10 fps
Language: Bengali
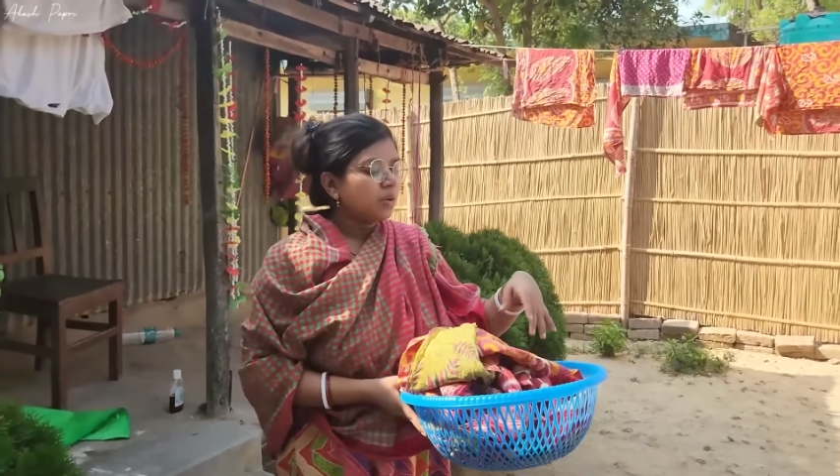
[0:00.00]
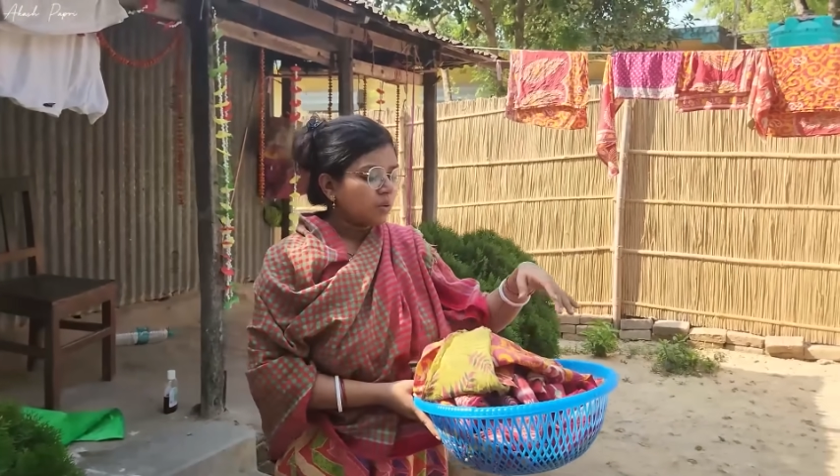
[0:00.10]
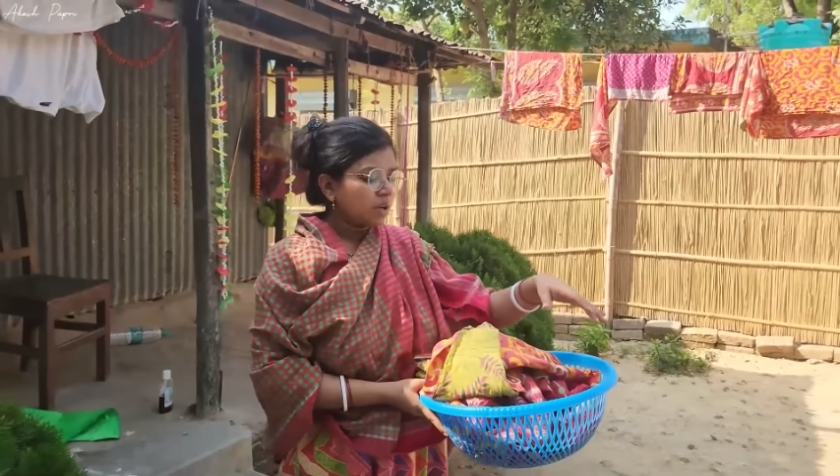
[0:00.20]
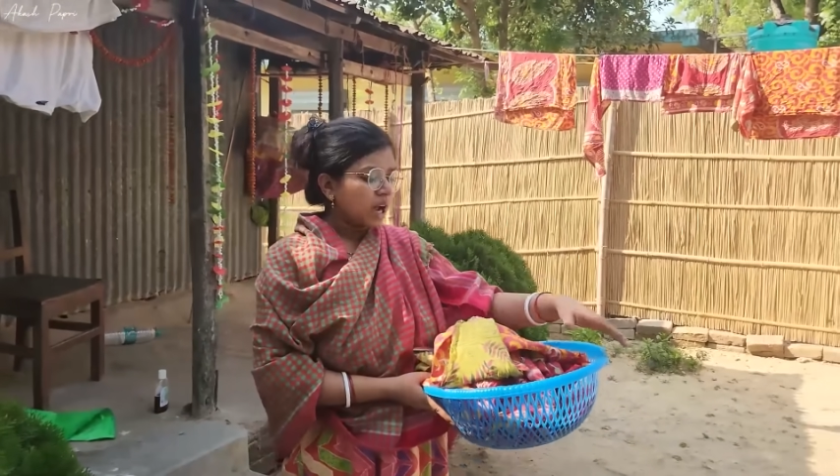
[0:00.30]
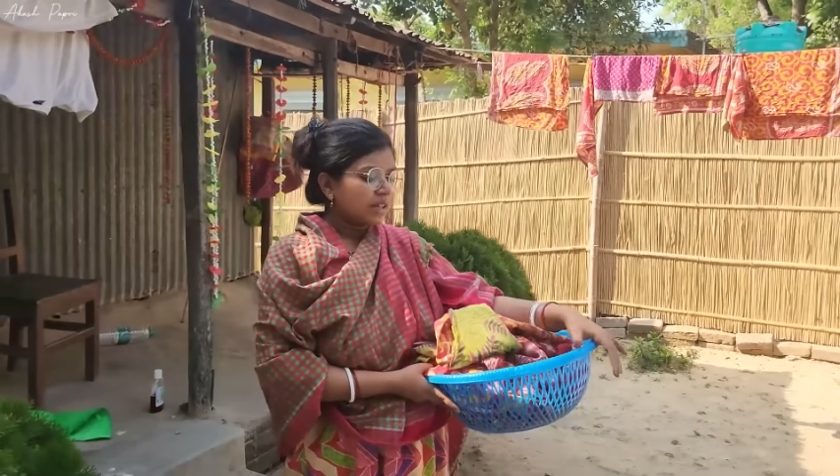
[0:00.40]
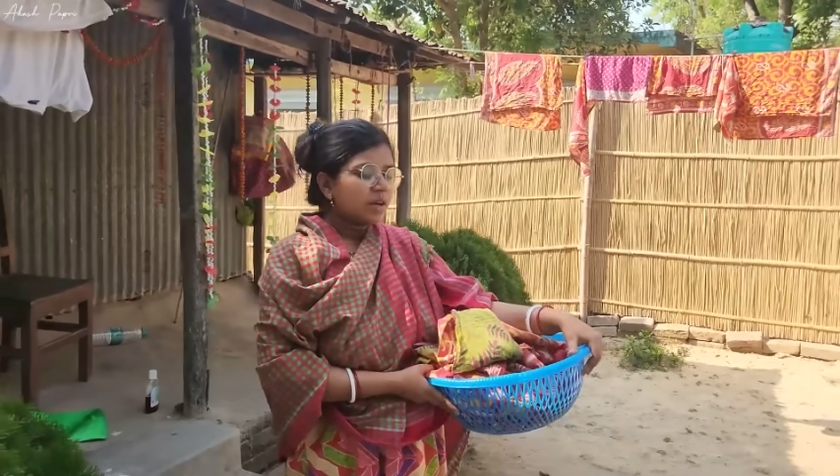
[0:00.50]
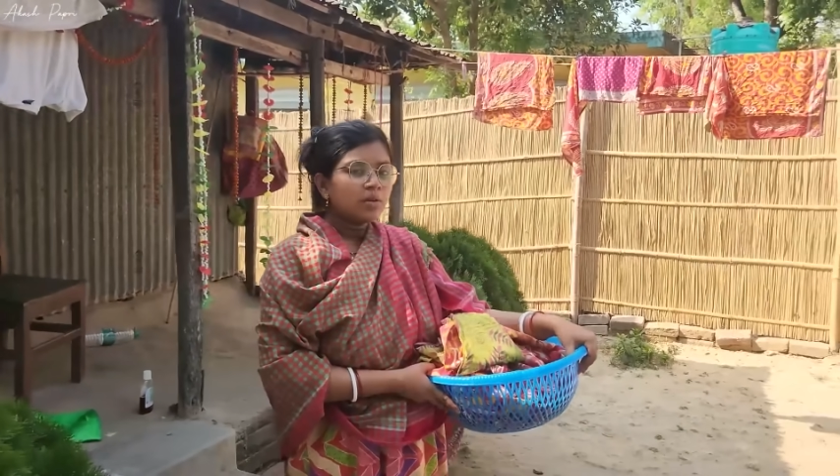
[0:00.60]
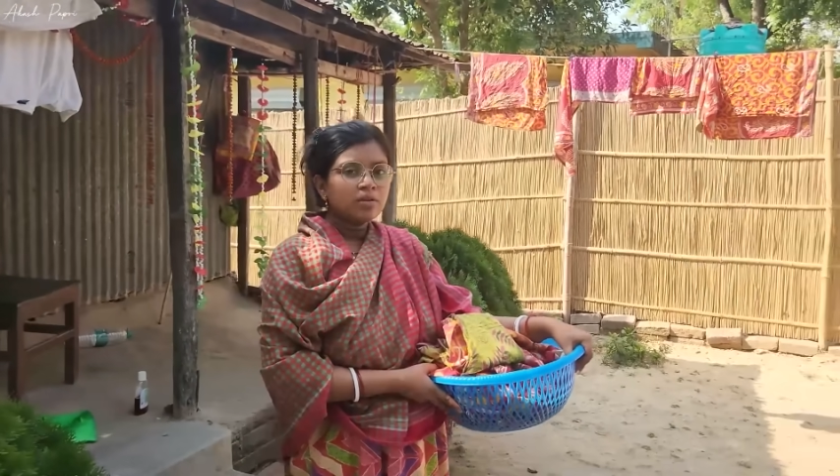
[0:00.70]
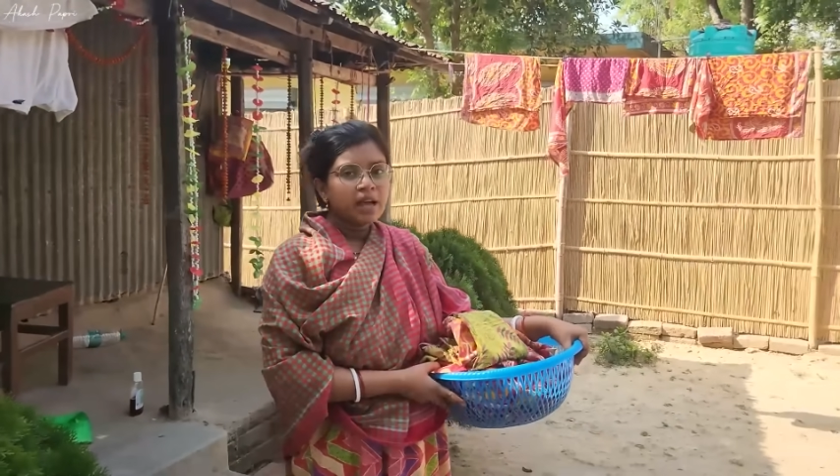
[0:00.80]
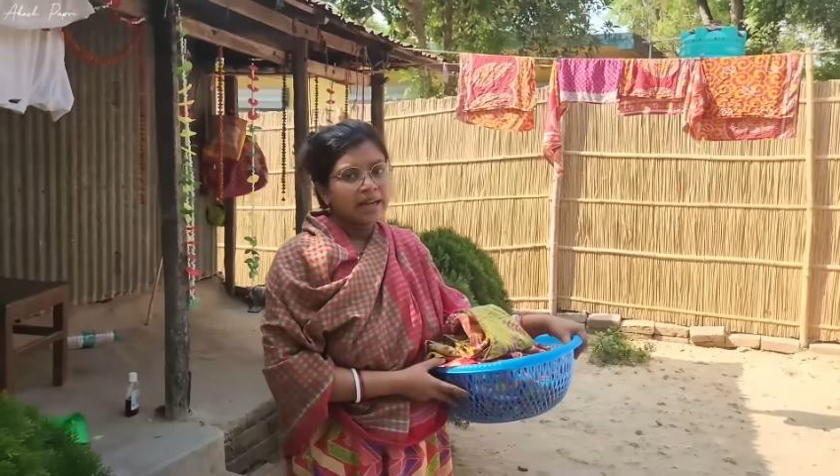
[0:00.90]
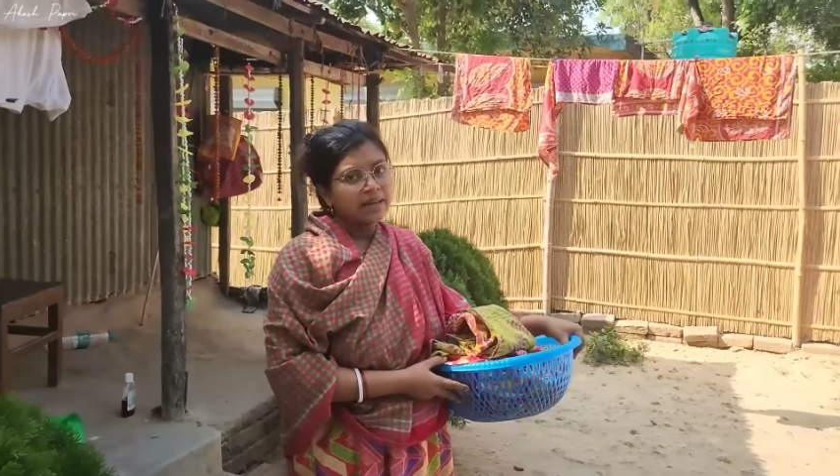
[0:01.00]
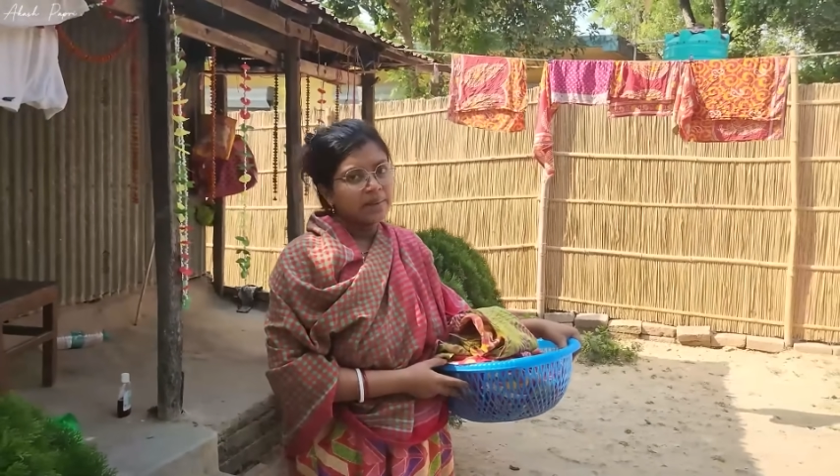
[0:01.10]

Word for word: ওর কাঁথাগুলো তো একটা